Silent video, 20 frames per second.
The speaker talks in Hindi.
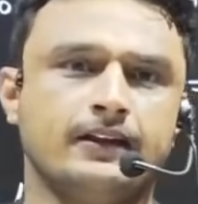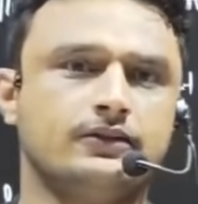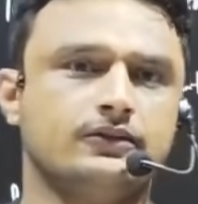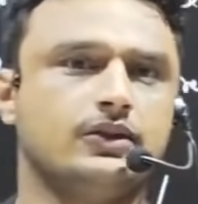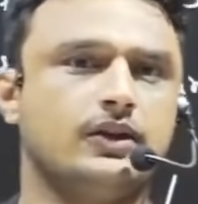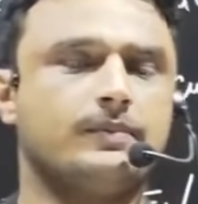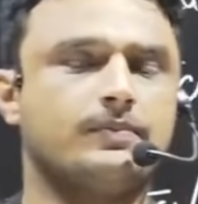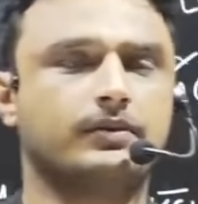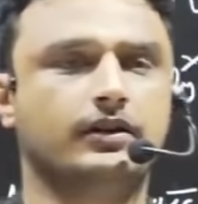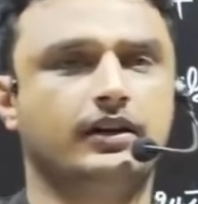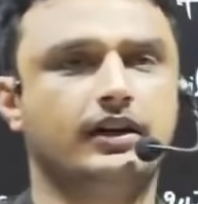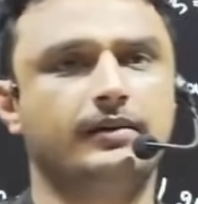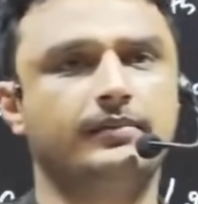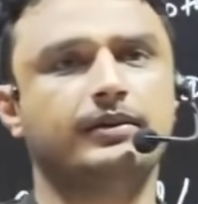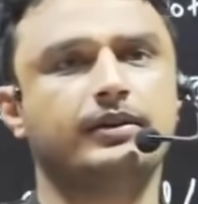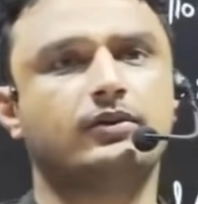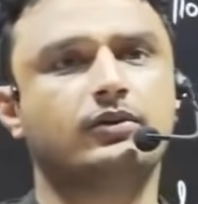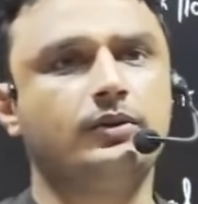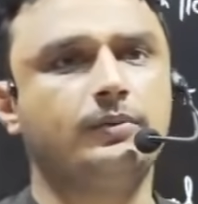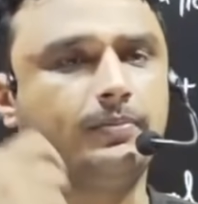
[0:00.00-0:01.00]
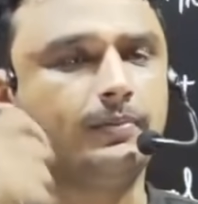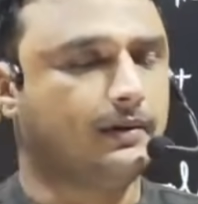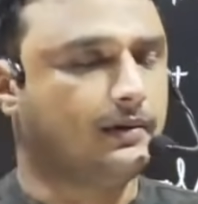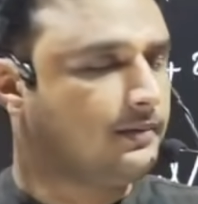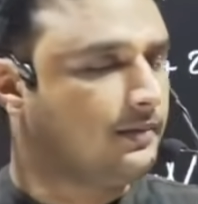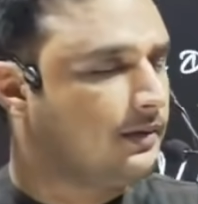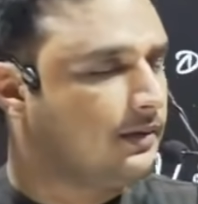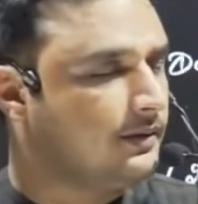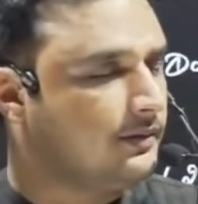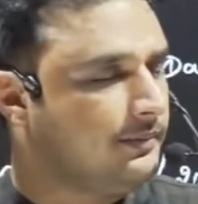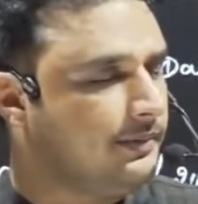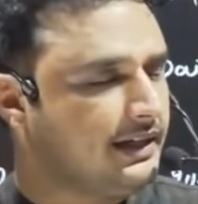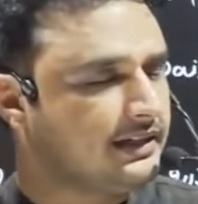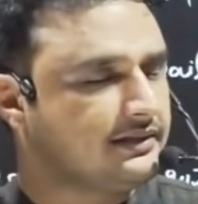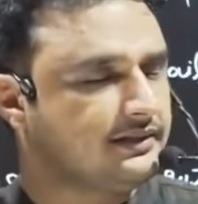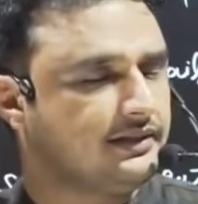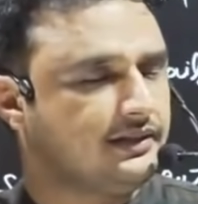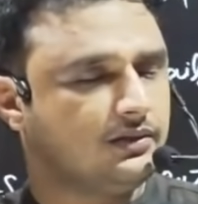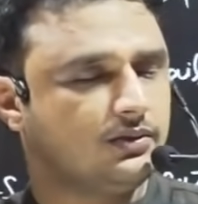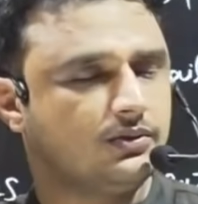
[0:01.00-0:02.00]
जो आपके घर में कोई
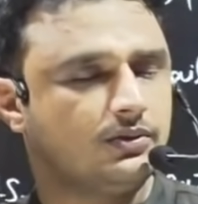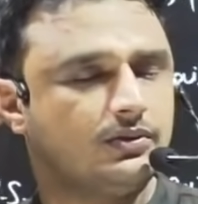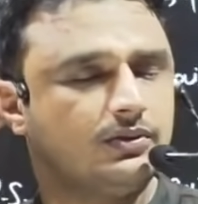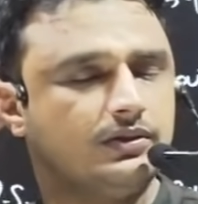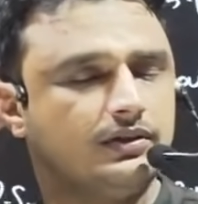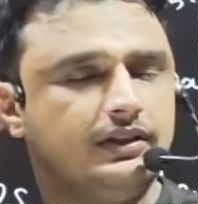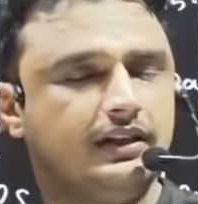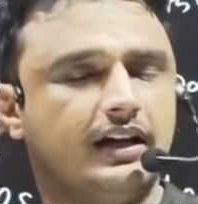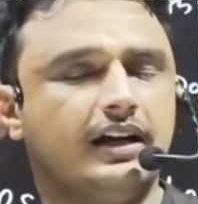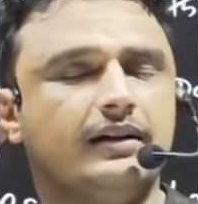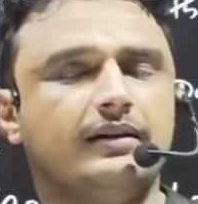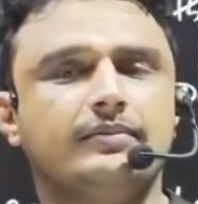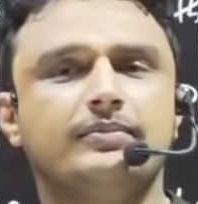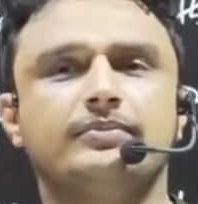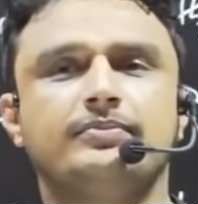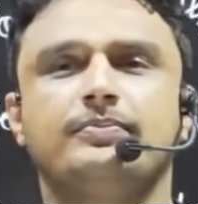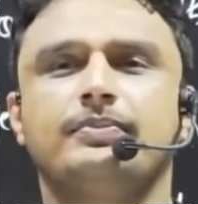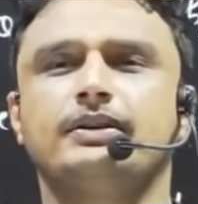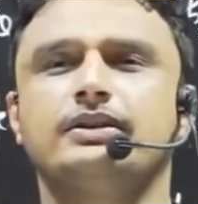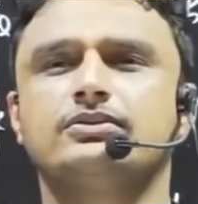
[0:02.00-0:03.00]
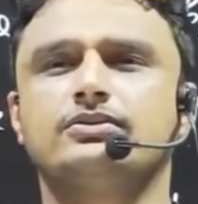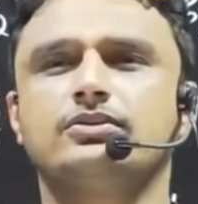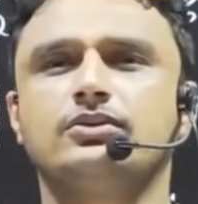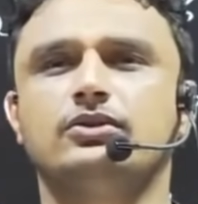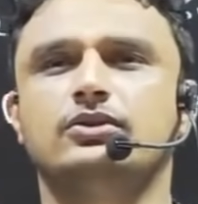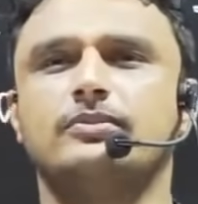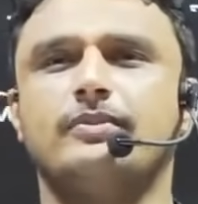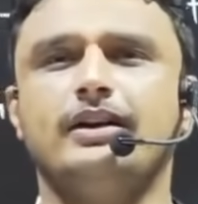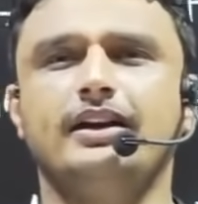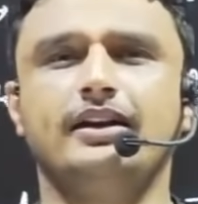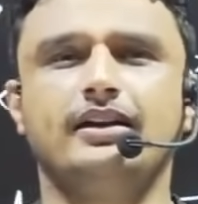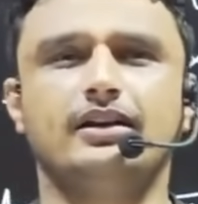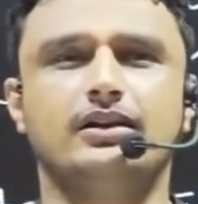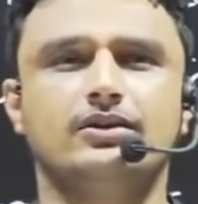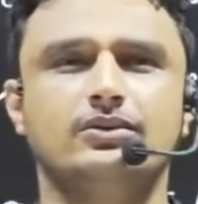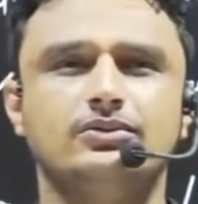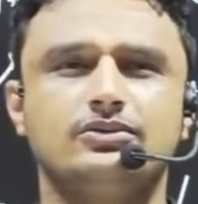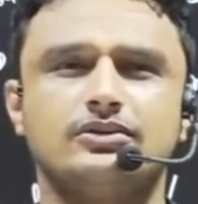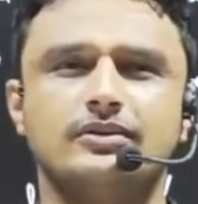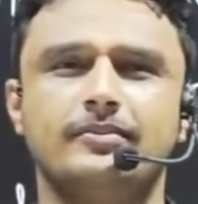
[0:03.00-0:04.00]
बीएससी हो या प्लस टू नॉन मेडिकल
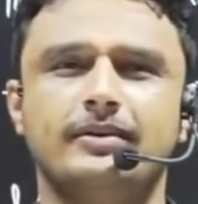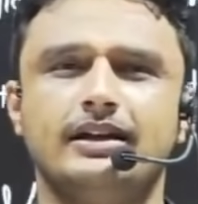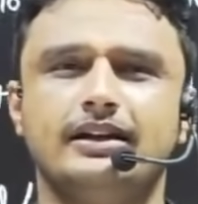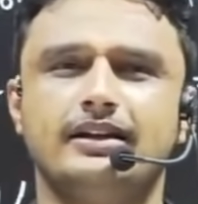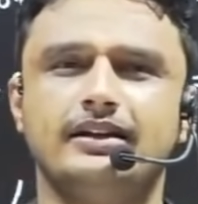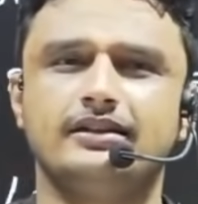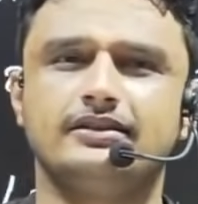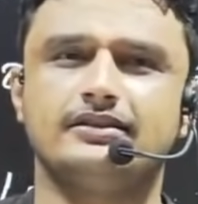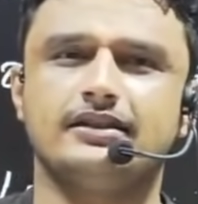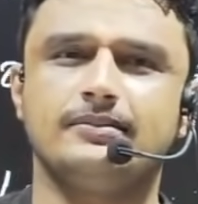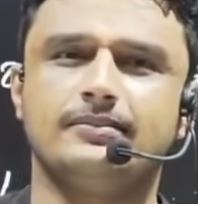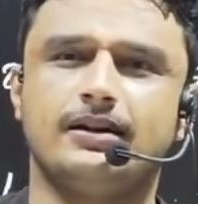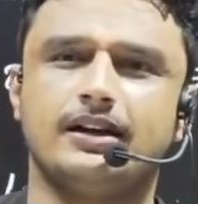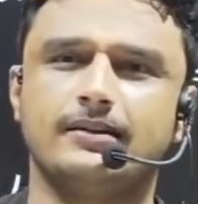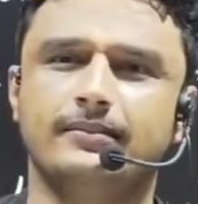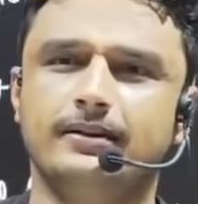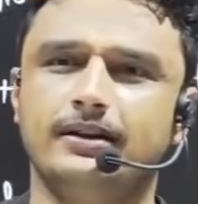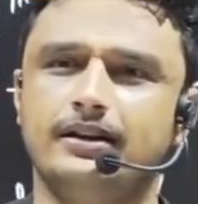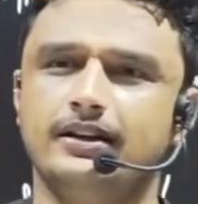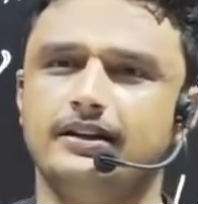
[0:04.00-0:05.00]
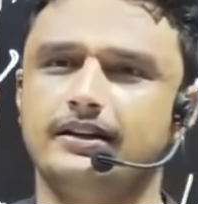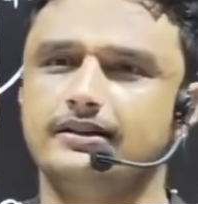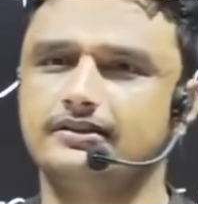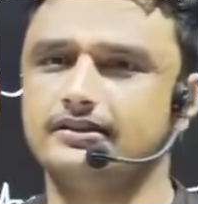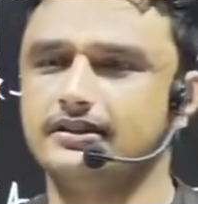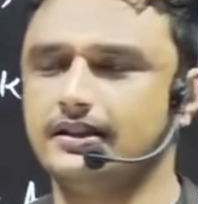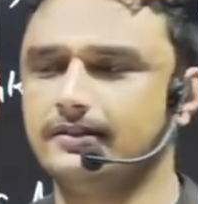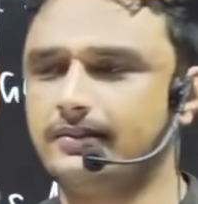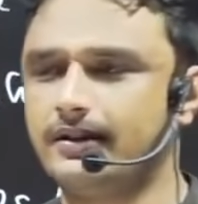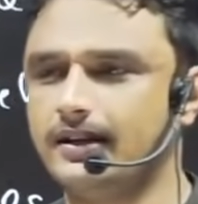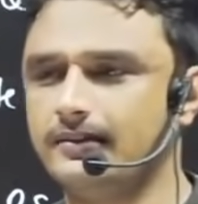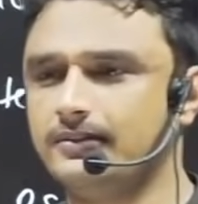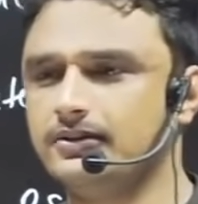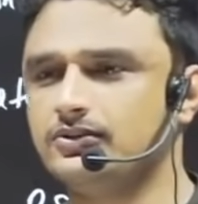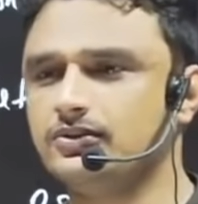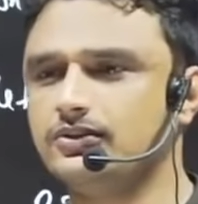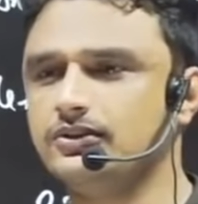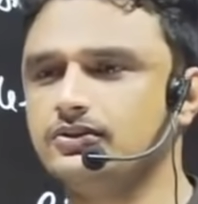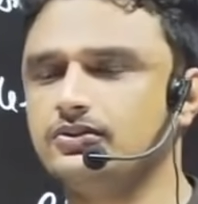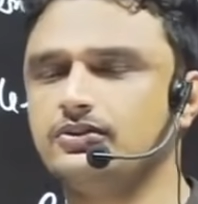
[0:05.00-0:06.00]
हो उससे मैट्रिक्स के बारे में इंटीग्रेशन के बारे में
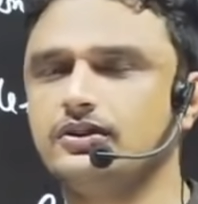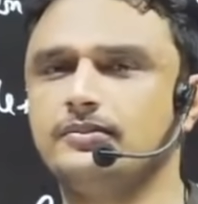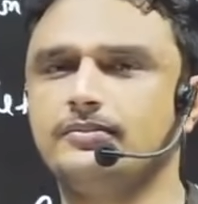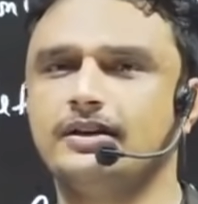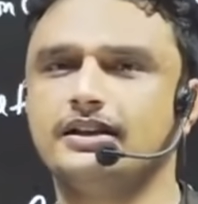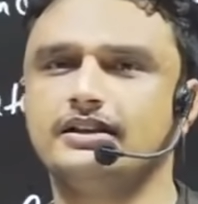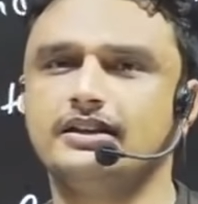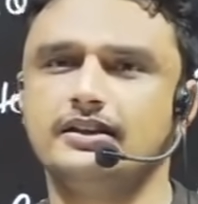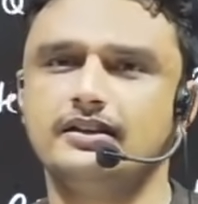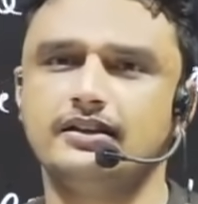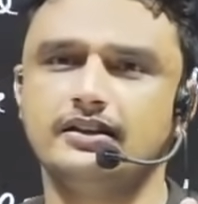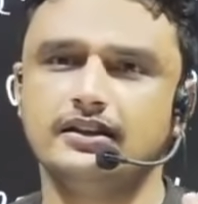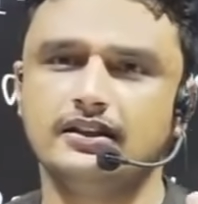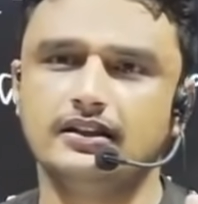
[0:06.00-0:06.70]
छोटी छोटी बातें